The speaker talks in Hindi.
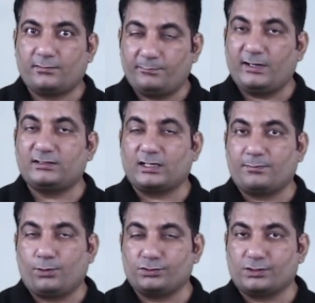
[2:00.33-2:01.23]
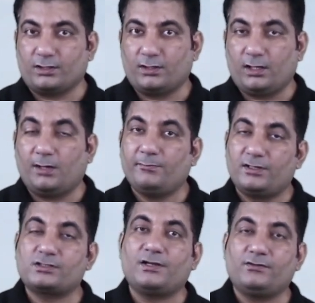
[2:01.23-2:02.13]
मिड तक पहुंच गए है ना मिड
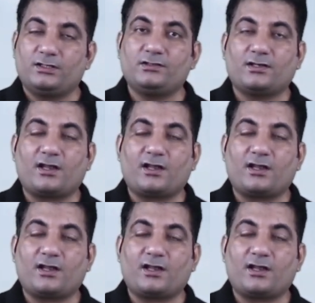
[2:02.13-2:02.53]
से भी तीन दिन